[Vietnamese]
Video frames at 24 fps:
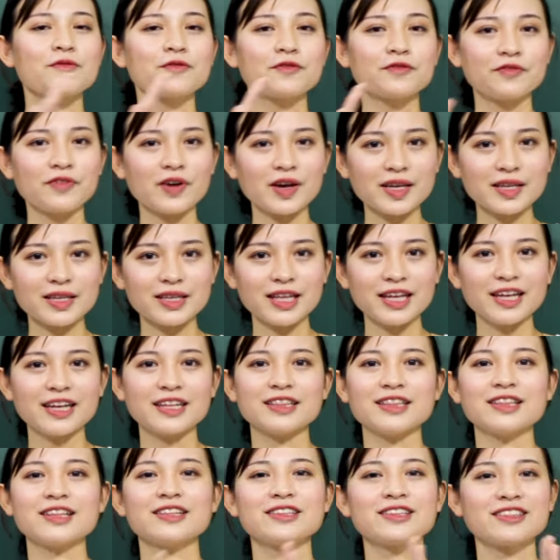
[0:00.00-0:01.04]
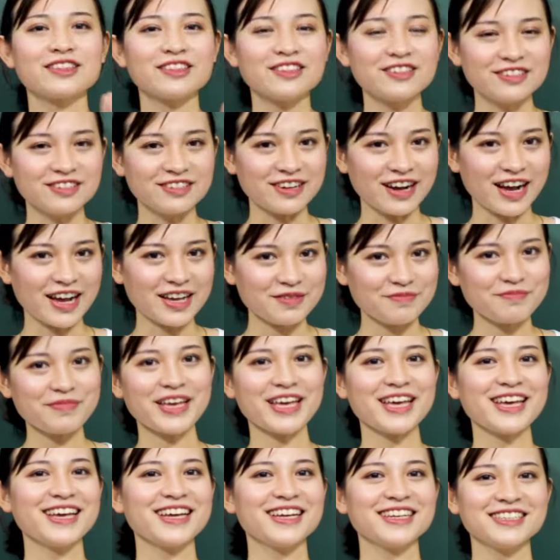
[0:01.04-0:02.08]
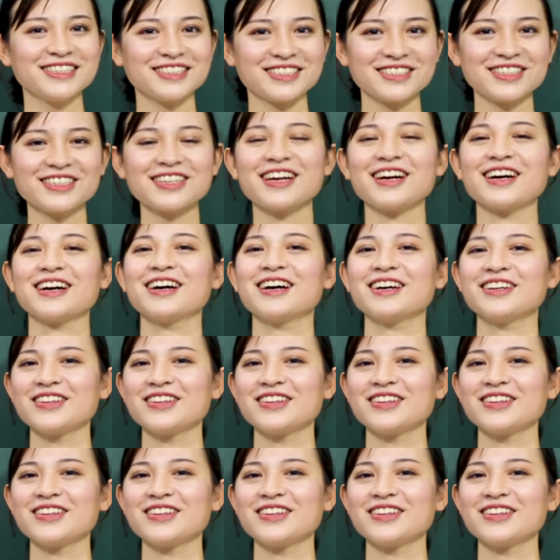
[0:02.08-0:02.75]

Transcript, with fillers: vay tiền từ anh B, được chưa nào?